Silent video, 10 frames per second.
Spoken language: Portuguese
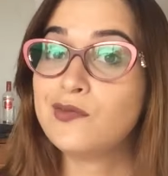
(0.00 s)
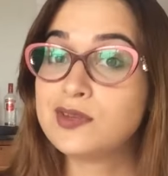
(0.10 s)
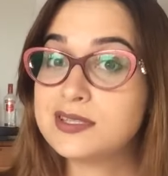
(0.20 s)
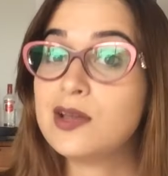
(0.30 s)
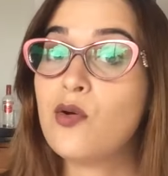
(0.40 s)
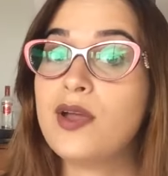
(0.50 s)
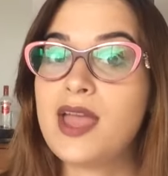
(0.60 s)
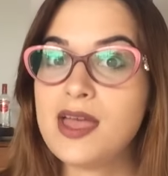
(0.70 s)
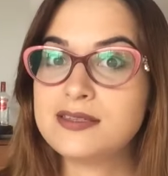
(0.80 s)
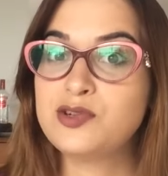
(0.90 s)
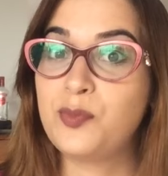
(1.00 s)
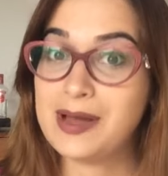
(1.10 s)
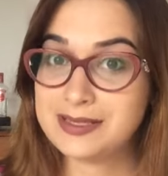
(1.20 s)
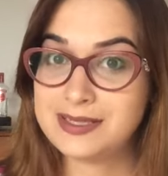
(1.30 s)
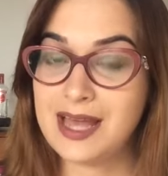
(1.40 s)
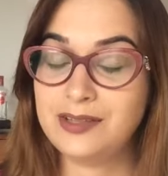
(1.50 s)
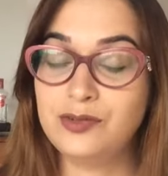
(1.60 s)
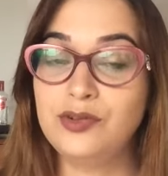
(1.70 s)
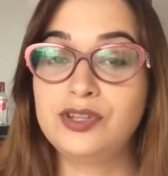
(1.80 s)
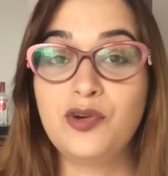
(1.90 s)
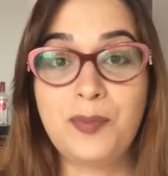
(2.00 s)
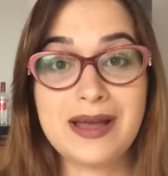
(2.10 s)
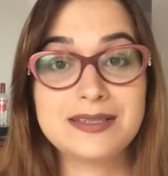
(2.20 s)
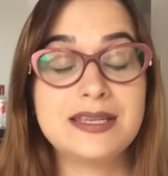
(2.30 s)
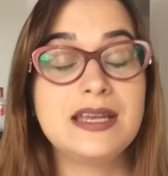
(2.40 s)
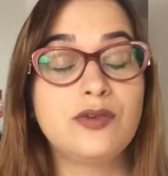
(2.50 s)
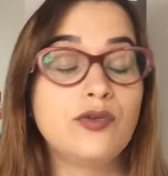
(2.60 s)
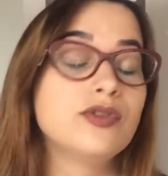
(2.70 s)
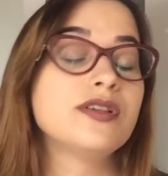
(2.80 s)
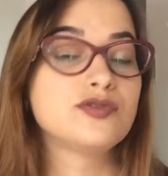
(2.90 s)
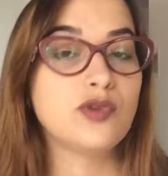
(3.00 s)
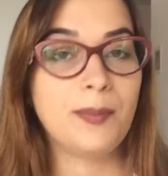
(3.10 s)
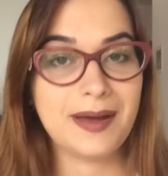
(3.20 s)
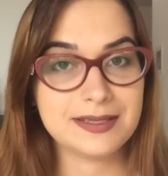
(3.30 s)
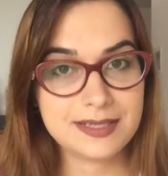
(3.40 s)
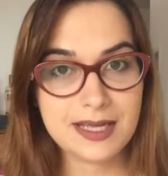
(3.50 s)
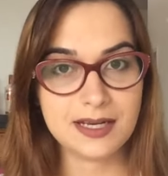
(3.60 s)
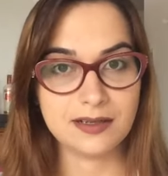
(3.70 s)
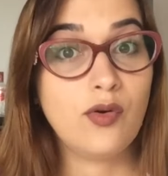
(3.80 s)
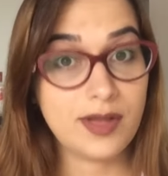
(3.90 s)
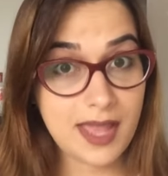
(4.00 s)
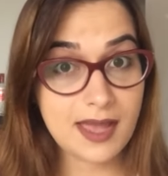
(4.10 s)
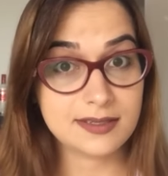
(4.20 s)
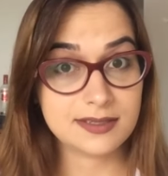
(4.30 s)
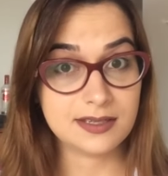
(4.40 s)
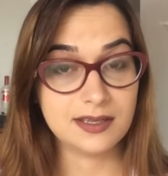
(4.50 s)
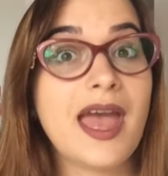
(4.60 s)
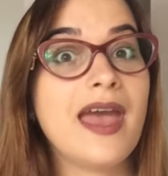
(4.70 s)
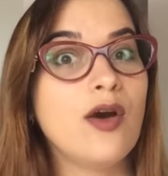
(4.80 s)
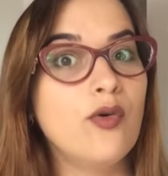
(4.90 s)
Você conhece o passado do teu parceiro ou da sua parceira? Conhece? É